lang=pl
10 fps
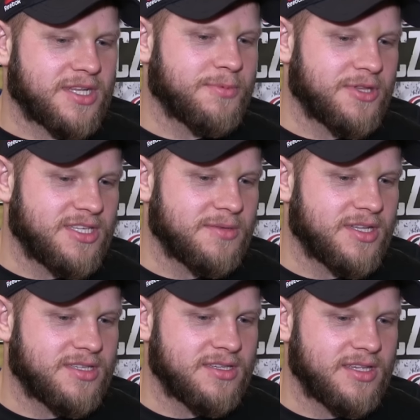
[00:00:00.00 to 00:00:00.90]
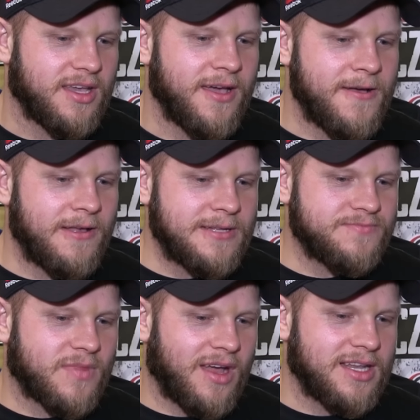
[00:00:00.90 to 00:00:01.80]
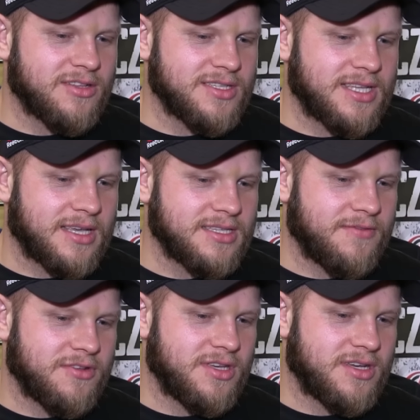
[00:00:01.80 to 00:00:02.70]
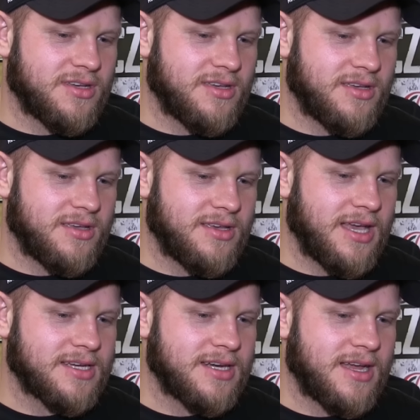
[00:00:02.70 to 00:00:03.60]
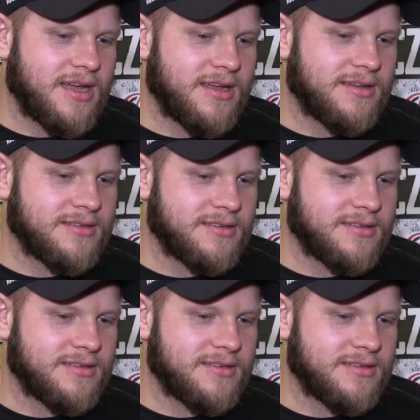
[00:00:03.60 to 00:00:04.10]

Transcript: przed podjęciem decyzji, no ale to jest taki zawodnik e, jak na, e,